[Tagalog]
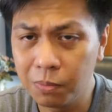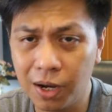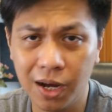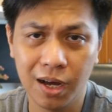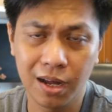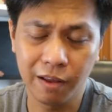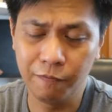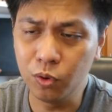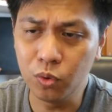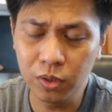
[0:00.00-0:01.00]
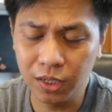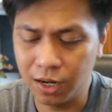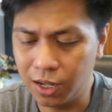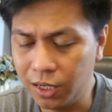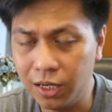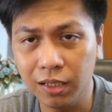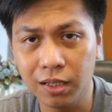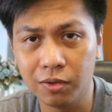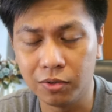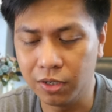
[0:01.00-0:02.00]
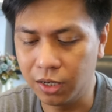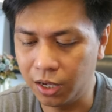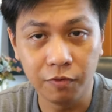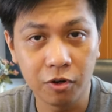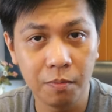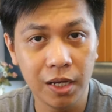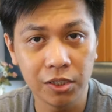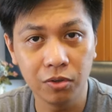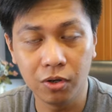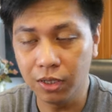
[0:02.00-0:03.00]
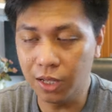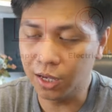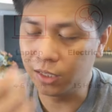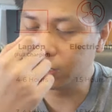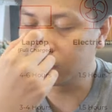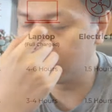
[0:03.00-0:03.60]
mga review na nakikita ko, information online,